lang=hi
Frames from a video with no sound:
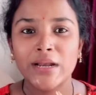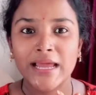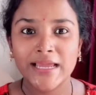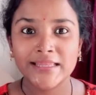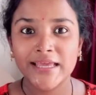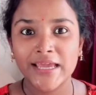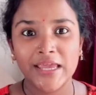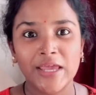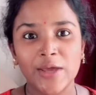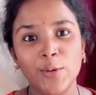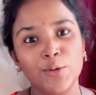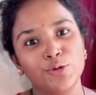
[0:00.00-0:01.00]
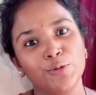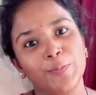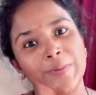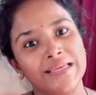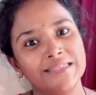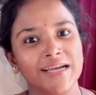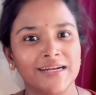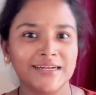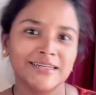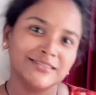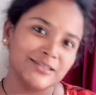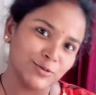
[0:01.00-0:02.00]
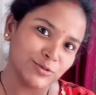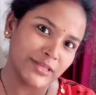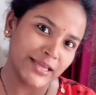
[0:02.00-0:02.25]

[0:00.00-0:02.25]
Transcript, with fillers: नहीं देखे हो तो प्लीज़ आकर ज़रूर